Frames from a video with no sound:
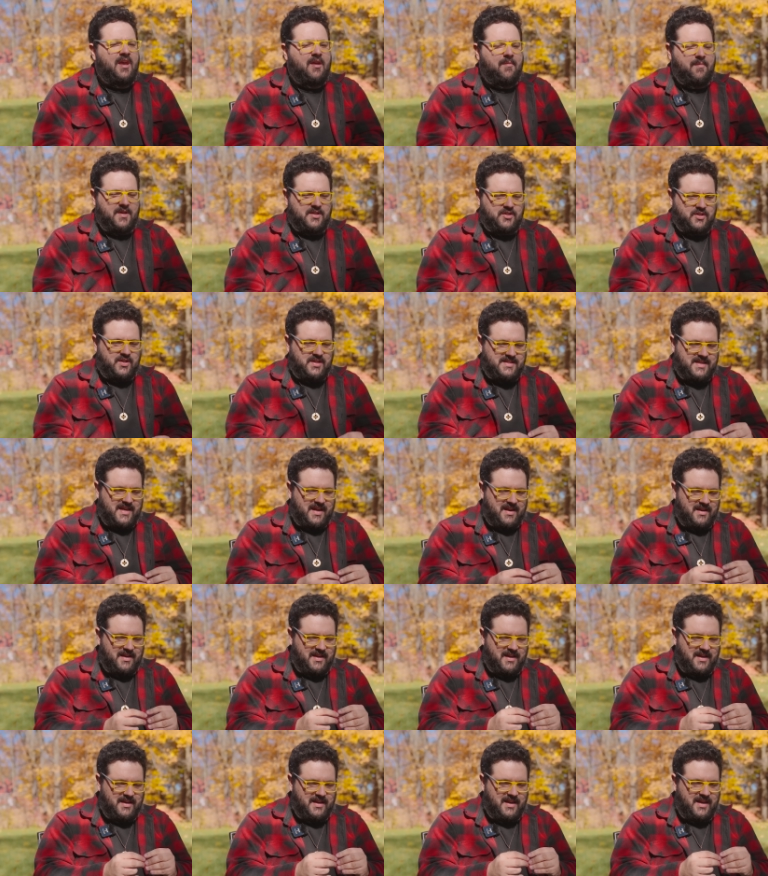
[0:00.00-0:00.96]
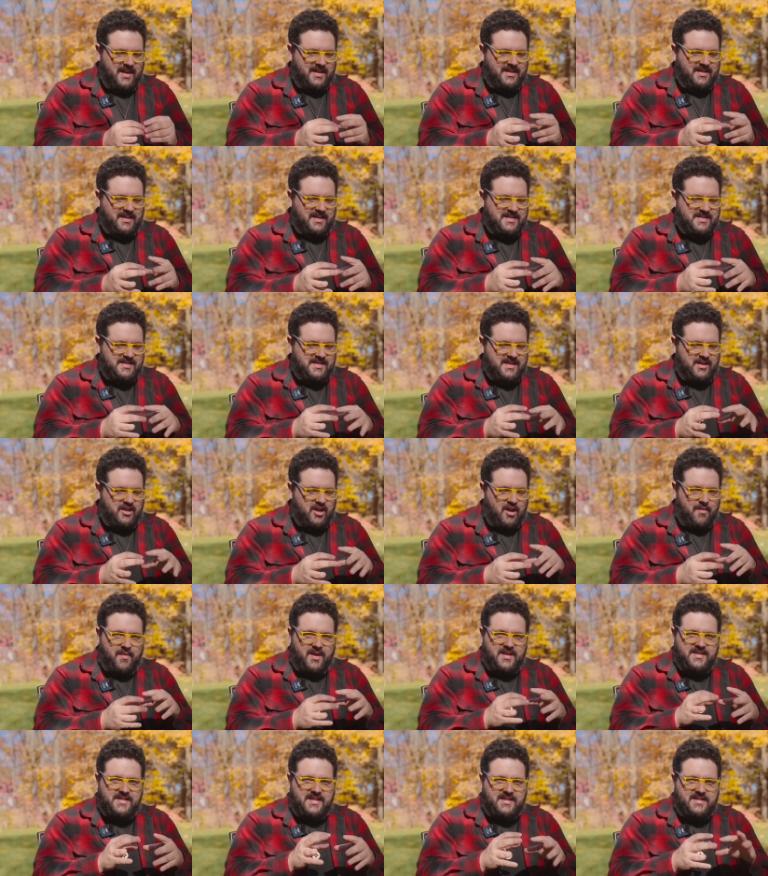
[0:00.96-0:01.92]
Parce que l'électricité
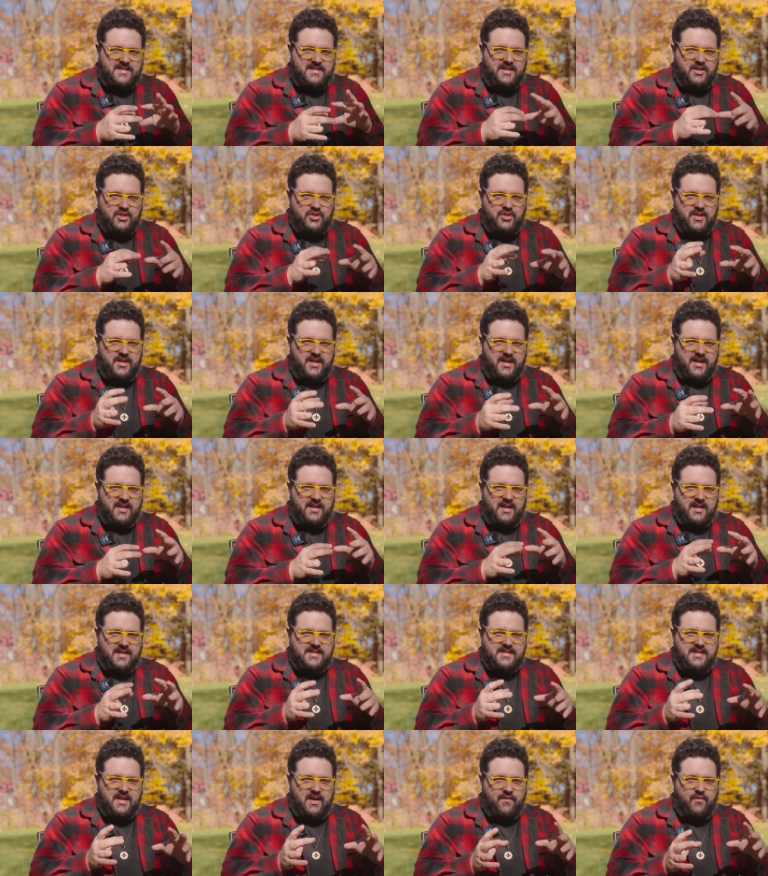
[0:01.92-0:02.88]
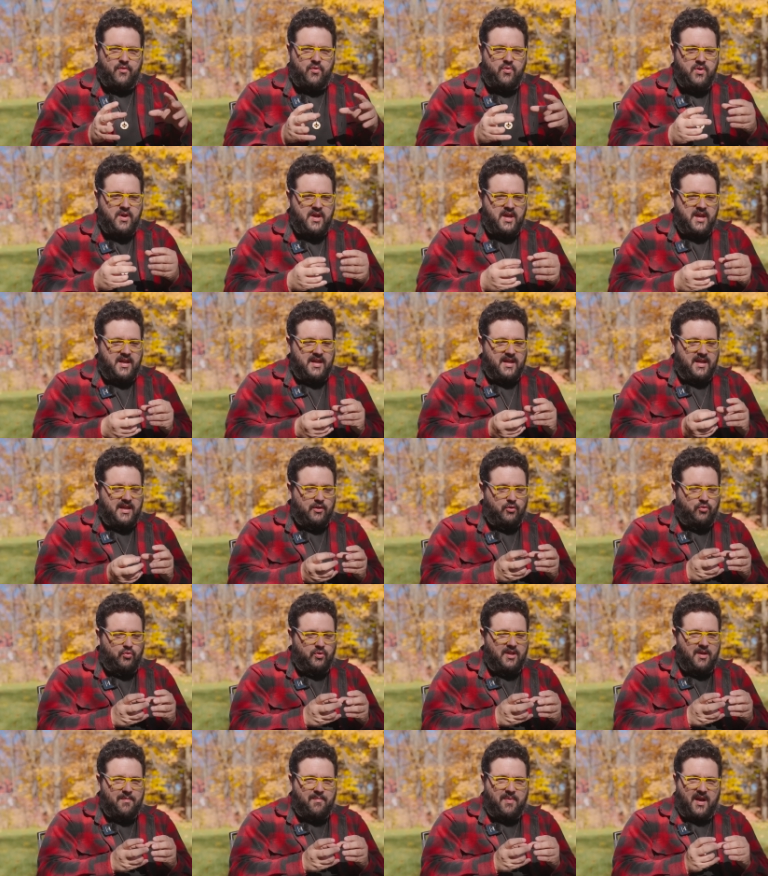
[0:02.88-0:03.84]
commence à se dégénérer dans le cerveau et
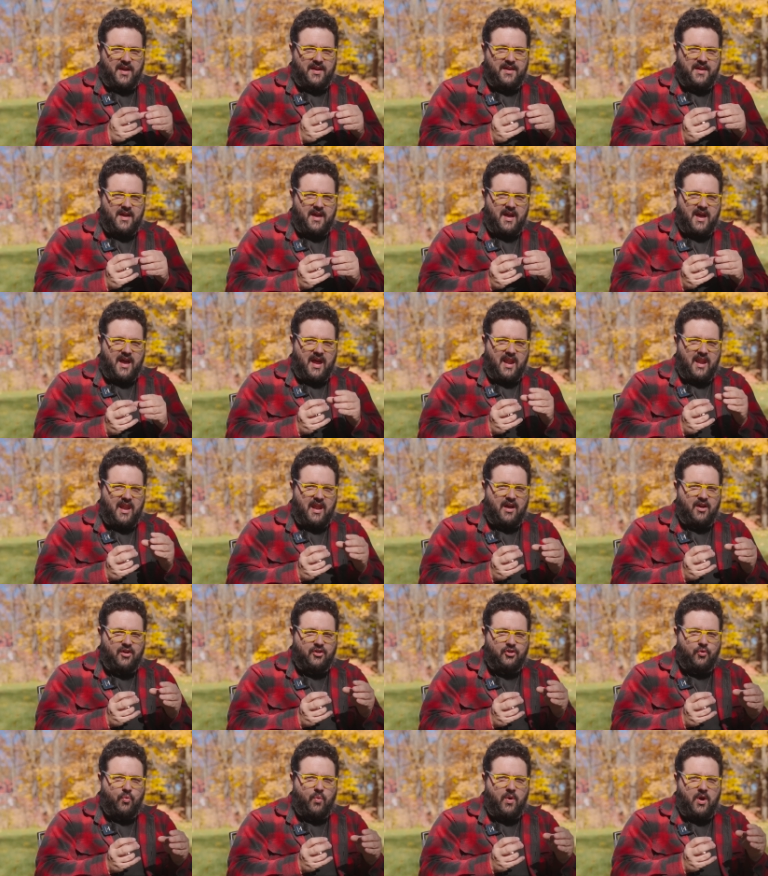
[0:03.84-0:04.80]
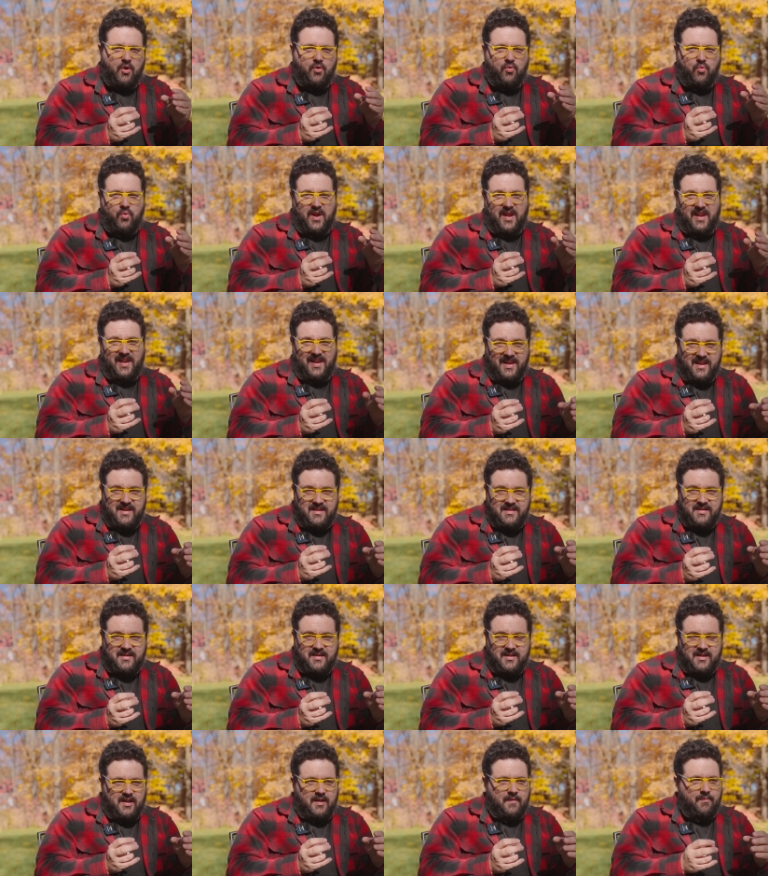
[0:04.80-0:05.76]
tout dépendant à l'endroit où elle est,
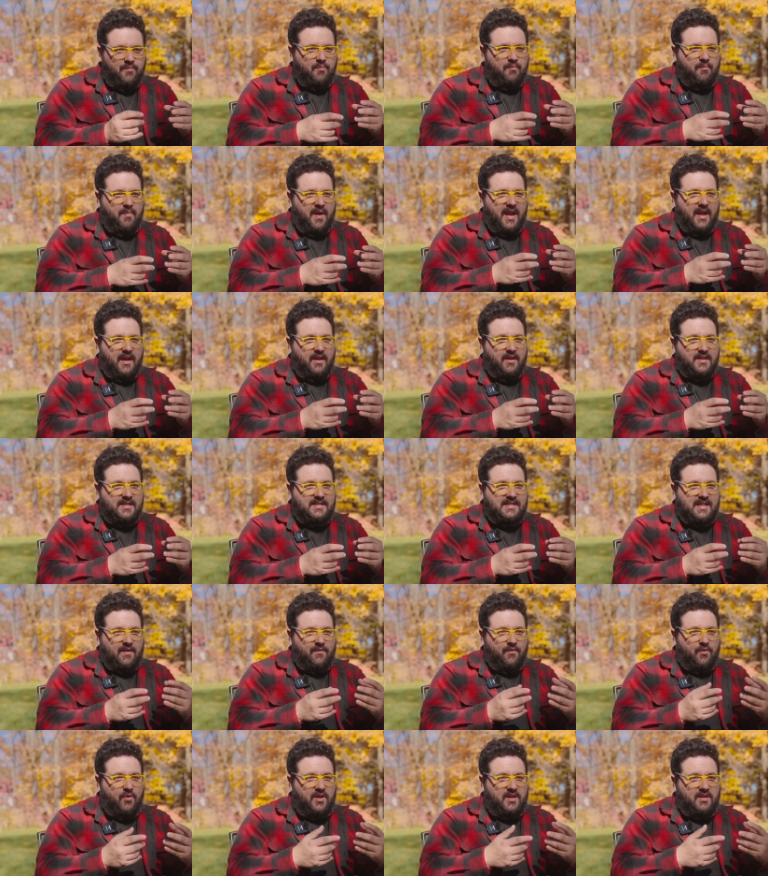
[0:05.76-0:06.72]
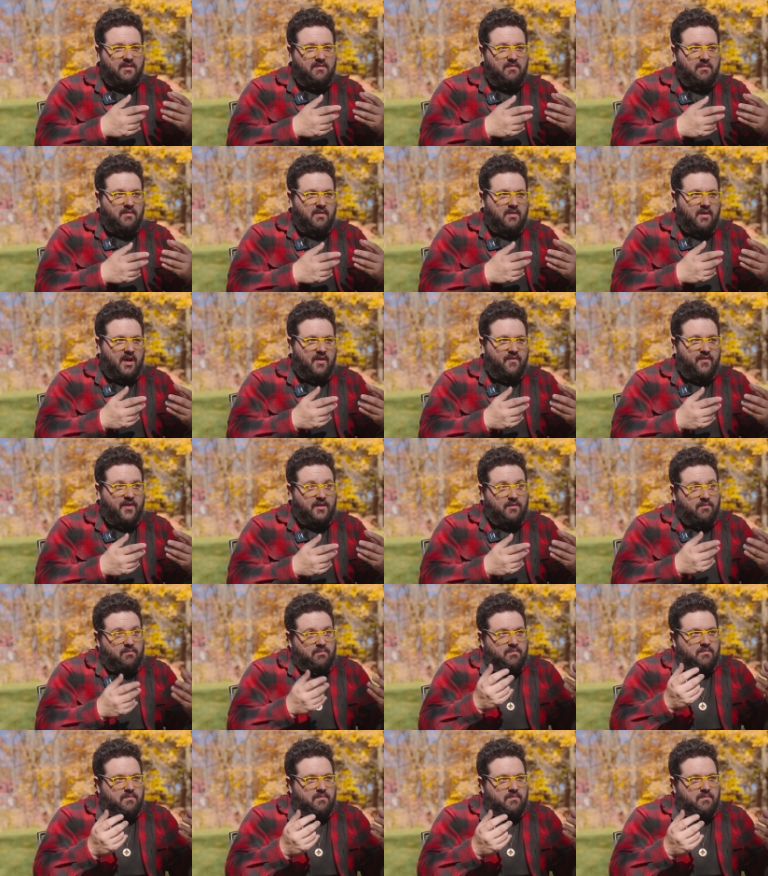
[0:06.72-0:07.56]
ben euh, ça va. En fait,